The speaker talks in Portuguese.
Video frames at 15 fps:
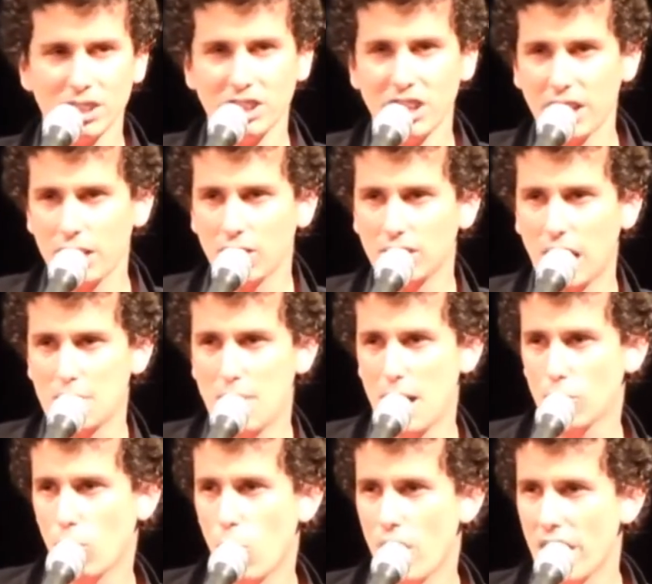Cheguei no
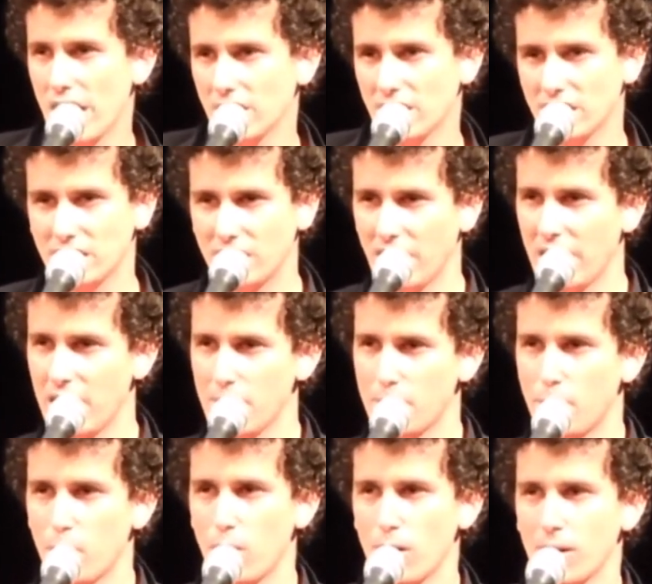trabalho correndo,
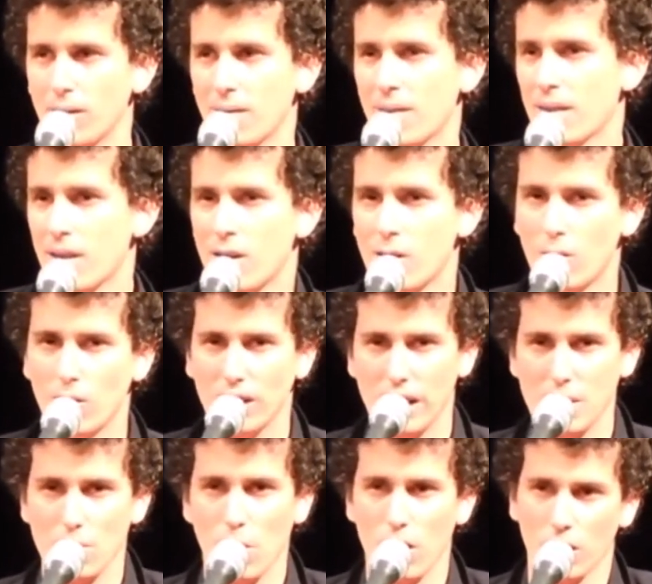entrei, pô.
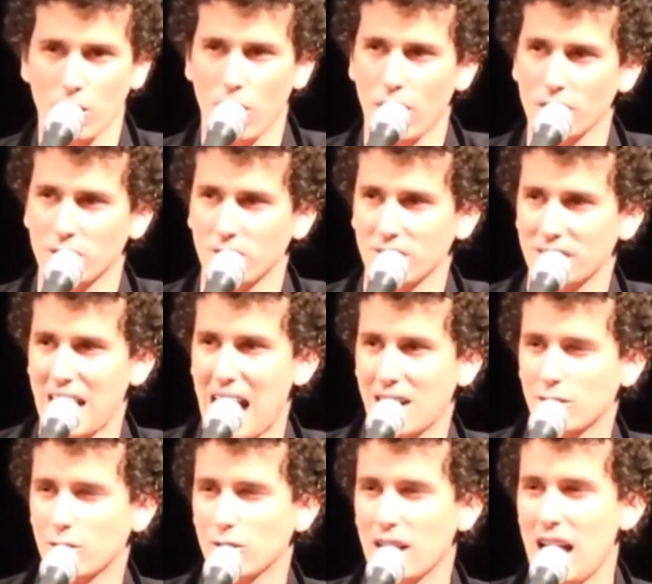Olhei meu relógio
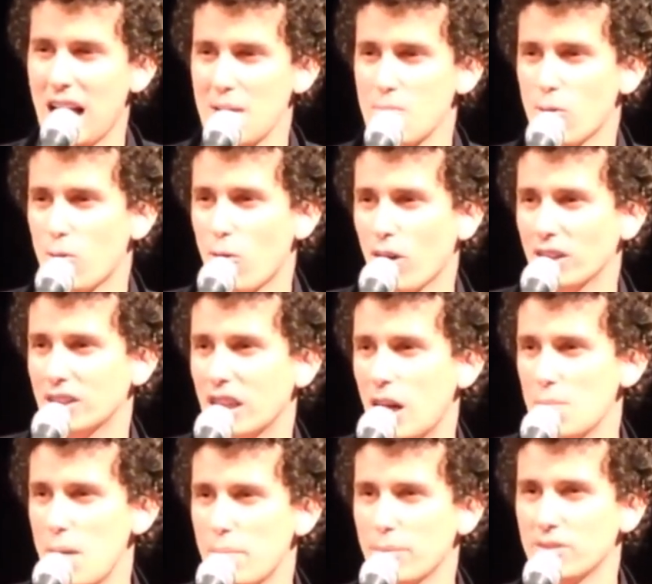intacto lá, meu
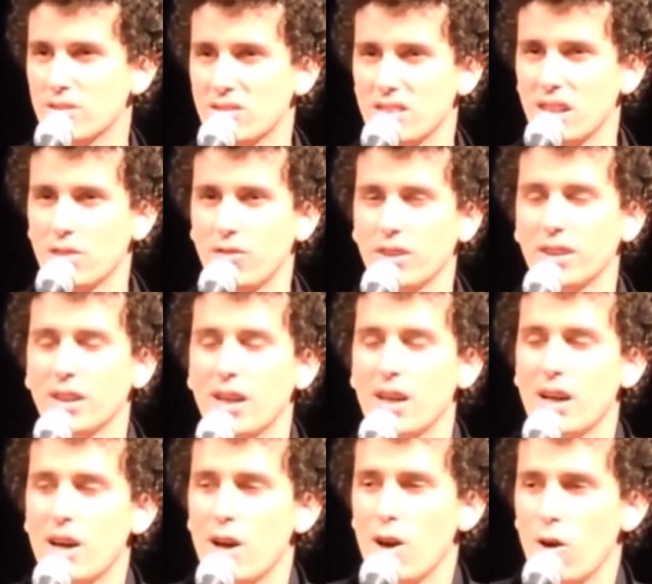cordão, minha pulseira. Falei,
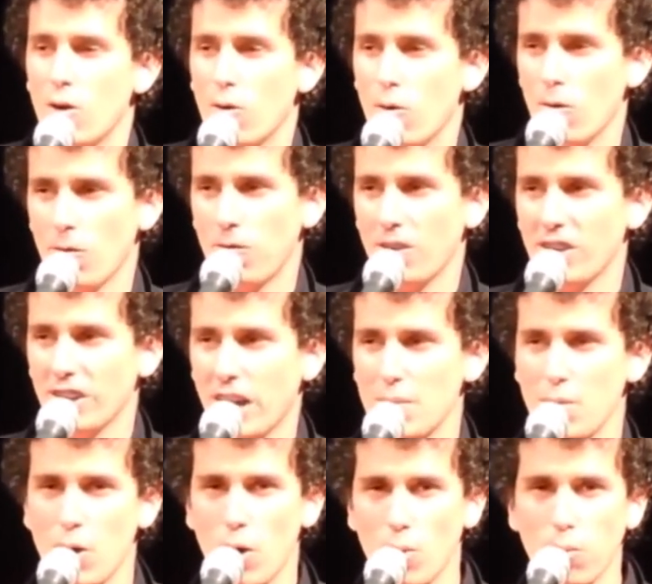ufa,
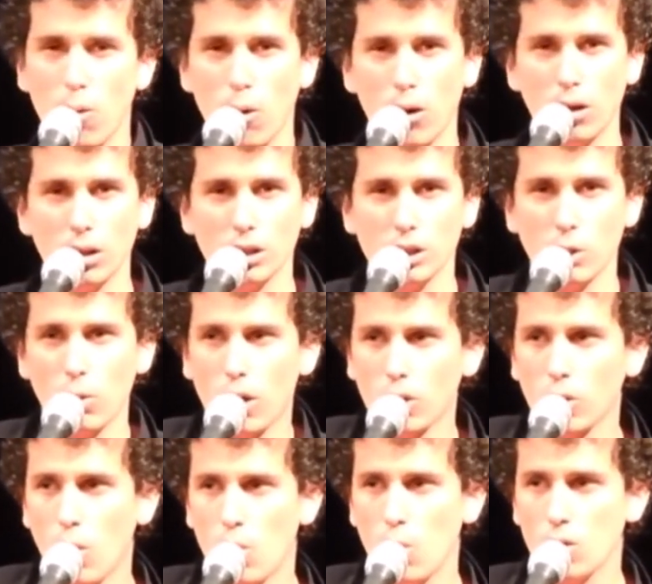ninguém me roubou. Chegou a
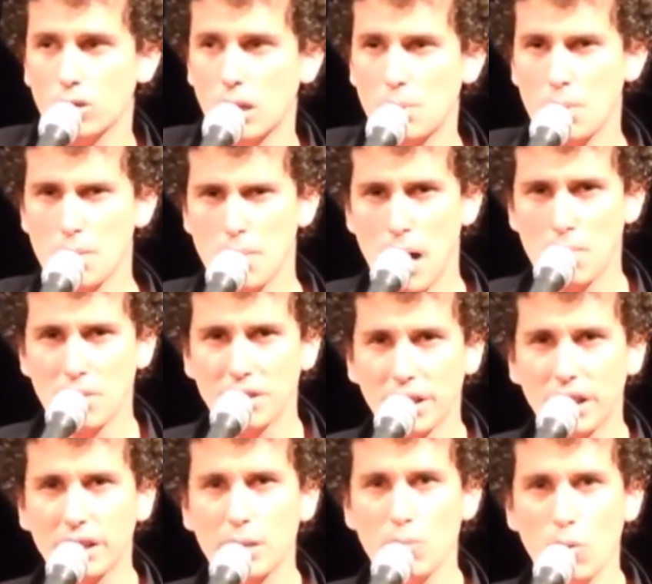hora do almoço, a minha
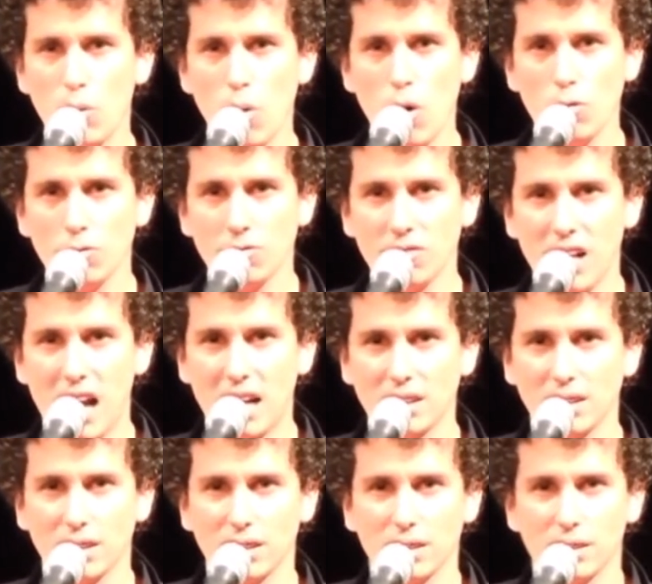marmita, cadê meu ovo,
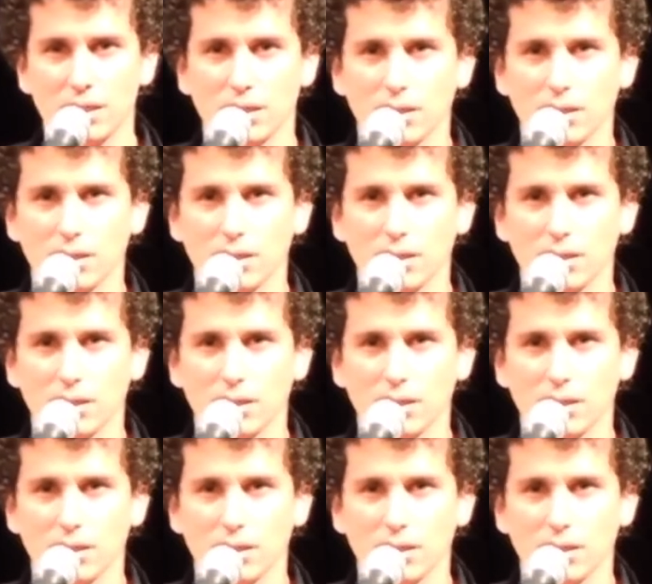viado?